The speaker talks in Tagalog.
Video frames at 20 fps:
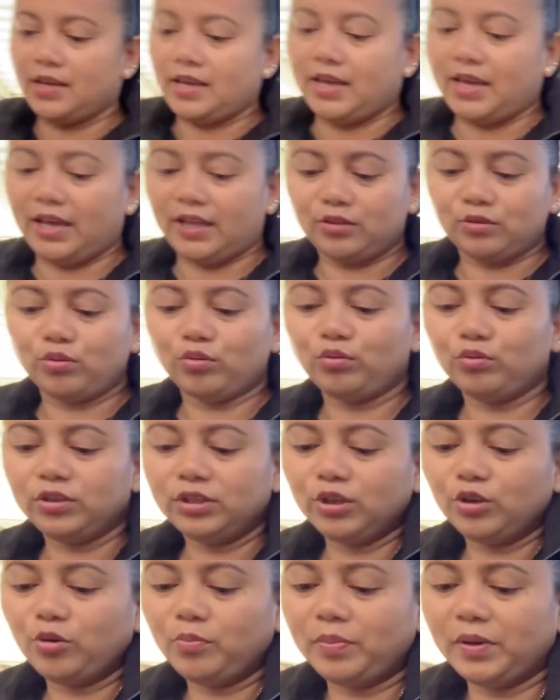And
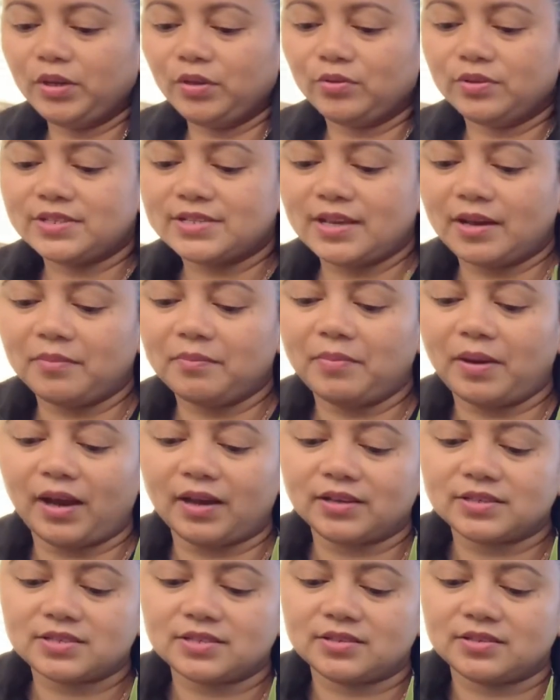kukunin ko pa yung isang
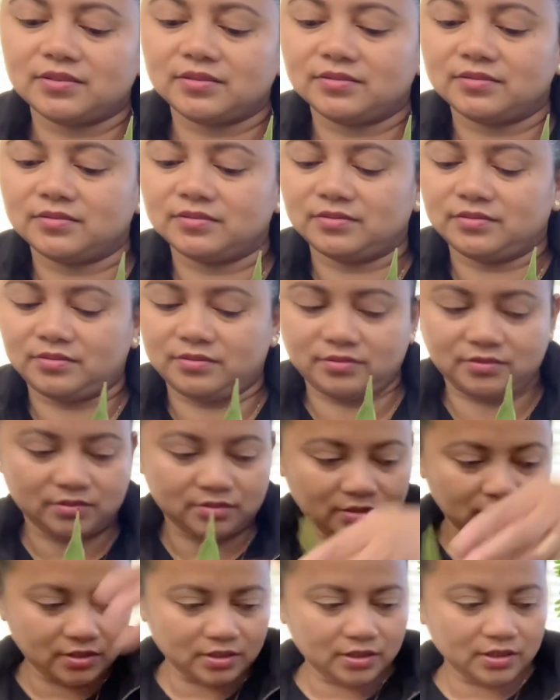box
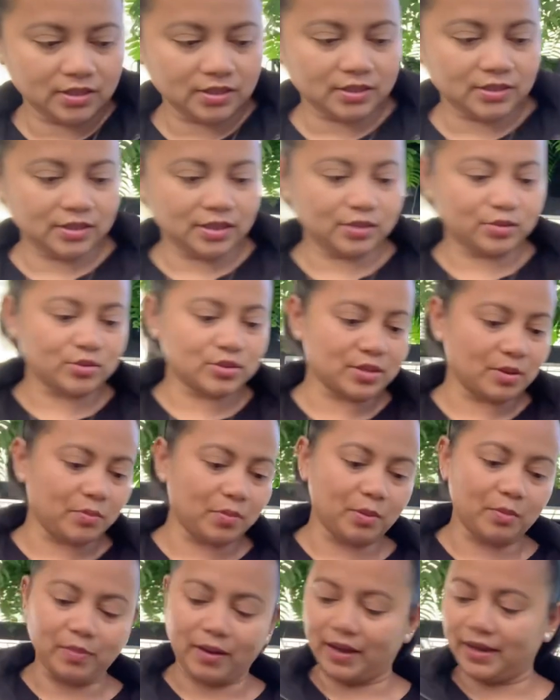dito sa
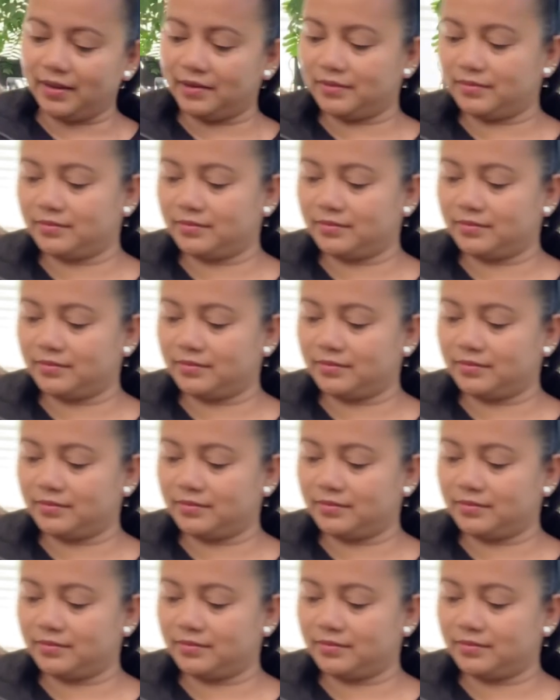baba.